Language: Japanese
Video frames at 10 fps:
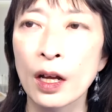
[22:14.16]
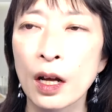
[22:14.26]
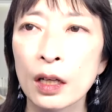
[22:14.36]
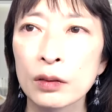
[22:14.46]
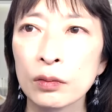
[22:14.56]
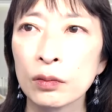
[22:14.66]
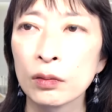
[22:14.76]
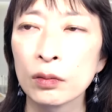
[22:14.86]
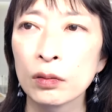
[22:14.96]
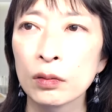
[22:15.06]
あ
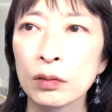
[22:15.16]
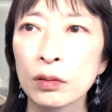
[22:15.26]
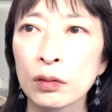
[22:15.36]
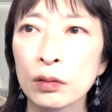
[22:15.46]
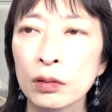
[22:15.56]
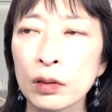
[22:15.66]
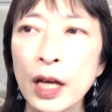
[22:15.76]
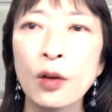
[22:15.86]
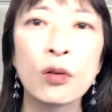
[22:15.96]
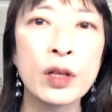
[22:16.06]
のー、
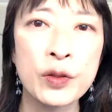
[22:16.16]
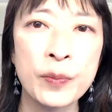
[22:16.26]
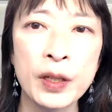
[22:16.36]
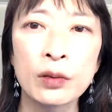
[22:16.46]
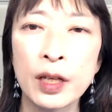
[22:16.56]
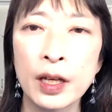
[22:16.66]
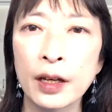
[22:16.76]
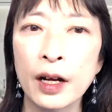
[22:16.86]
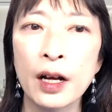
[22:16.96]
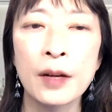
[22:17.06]
結構なスピード
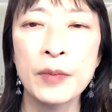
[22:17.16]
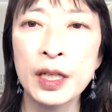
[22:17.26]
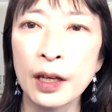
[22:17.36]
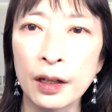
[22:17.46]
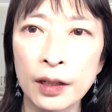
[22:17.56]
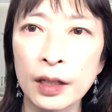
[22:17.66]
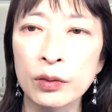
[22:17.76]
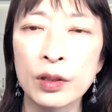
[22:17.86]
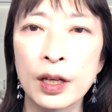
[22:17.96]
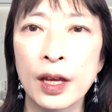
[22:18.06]
でガンガン見ていかない
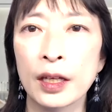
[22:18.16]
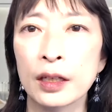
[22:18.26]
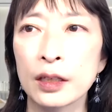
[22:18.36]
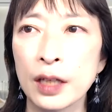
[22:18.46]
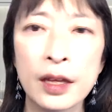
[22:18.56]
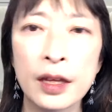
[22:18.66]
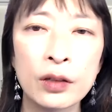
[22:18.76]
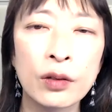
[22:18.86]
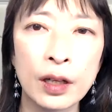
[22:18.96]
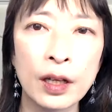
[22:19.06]
といけない、やんな
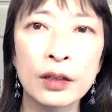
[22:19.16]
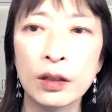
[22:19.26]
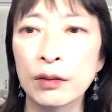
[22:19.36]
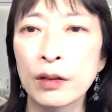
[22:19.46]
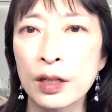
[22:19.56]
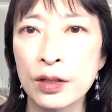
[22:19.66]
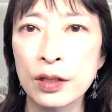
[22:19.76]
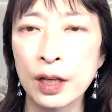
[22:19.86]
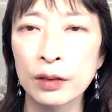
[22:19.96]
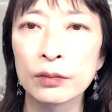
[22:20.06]
いといけないっていう感じ
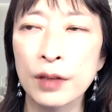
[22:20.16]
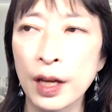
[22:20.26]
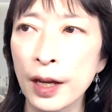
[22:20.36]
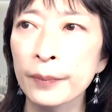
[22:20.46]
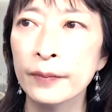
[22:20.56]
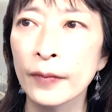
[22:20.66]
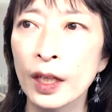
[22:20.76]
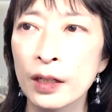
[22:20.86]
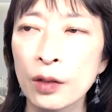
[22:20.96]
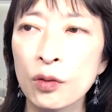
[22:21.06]
になるので、
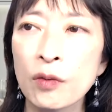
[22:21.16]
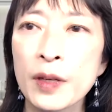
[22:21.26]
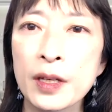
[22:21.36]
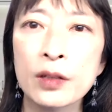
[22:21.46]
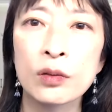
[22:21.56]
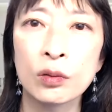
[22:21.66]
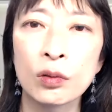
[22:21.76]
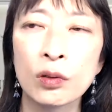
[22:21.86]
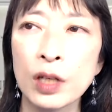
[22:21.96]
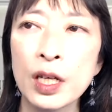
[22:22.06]
100を目指す
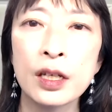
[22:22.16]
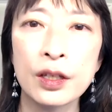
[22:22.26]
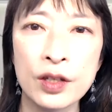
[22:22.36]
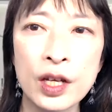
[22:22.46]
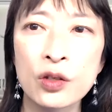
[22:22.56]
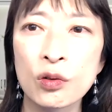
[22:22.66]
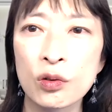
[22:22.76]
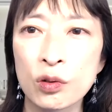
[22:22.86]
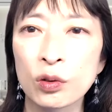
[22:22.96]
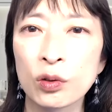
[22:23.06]
と一気に成
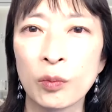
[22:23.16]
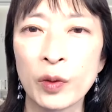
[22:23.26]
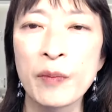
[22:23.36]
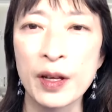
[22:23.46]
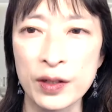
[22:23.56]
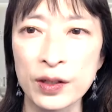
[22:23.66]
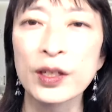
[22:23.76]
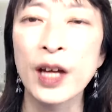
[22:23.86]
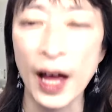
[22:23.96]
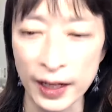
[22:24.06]
長すると思います。
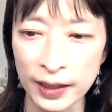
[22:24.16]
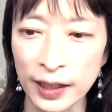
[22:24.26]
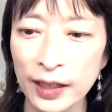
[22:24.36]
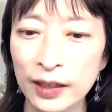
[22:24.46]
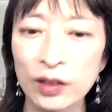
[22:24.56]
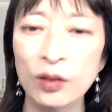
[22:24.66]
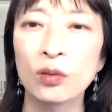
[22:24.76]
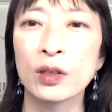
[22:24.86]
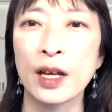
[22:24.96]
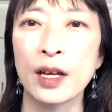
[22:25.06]
はい。という
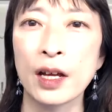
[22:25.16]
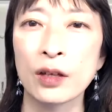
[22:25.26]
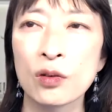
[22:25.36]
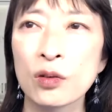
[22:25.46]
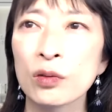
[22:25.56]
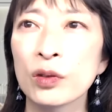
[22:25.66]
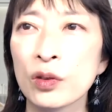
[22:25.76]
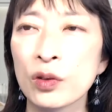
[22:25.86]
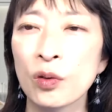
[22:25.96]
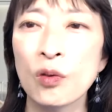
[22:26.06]
ことで、あの、そ、
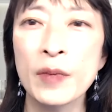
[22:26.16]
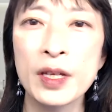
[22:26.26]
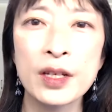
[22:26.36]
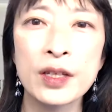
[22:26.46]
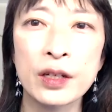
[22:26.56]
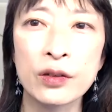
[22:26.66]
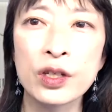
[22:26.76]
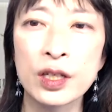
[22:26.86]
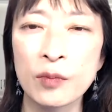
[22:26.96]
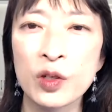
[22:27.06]
そこを目指しているう
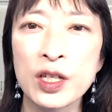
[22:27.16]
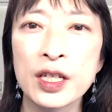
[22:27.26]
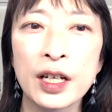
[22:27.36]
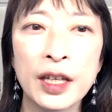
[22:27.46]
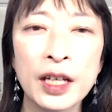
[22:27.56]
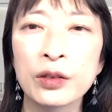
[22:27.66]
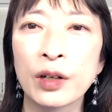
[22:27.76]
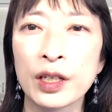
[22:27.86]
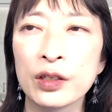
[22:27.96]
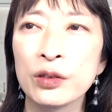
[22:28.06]
ちにもう自信がないと
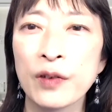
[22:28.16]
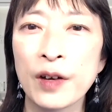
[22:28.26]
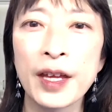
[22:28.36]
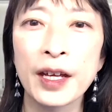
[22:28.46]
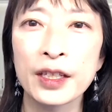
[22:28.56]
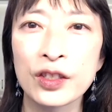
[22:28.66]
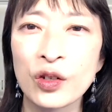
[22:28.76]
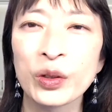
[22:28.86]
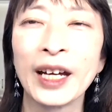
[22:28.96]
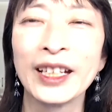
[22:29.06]
か言わない
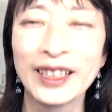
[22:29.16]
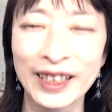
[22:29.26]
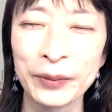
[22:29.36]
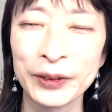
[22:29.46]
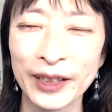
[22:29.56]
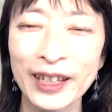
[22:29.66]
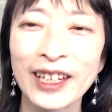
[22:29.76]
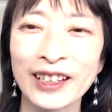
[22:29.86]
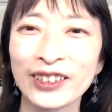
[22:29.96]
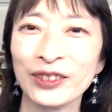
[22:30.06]
状態に多分なっ
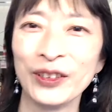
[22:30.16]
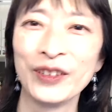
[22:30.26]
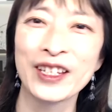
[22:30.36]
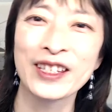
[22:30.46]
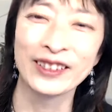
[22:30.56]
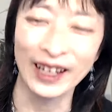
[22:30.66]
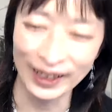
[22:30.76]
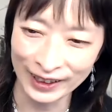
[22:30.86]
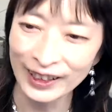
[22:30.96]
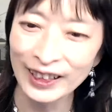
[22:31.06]
ていくと思いますの
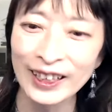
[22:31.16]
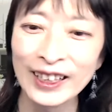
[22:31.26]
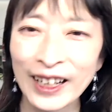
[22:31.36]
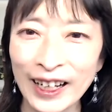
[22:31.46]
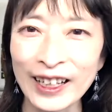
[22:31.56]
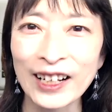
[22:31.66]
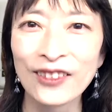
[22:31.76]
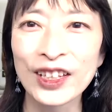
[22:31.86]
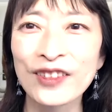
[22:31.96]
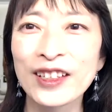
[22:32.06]
で、はい、
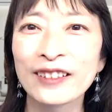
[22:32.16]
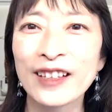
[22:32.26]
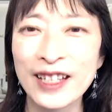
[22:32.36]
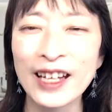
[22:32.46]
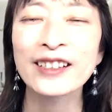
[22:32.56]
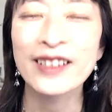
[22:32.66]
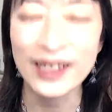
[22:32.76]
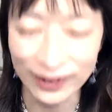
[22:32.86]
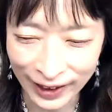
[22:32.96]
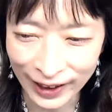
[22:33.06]
頑張ってみてください。よろ
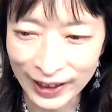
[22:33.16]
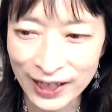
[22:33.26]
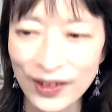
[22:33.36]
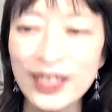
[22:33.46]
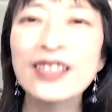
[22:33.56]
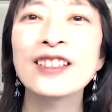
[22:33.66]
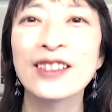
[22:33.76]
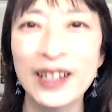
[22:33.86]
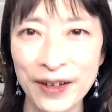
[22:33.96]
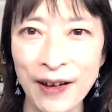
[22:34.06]
しくお願いいたします。
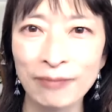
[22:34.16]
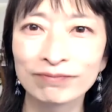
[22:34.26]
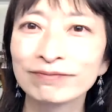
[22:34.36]
それでは。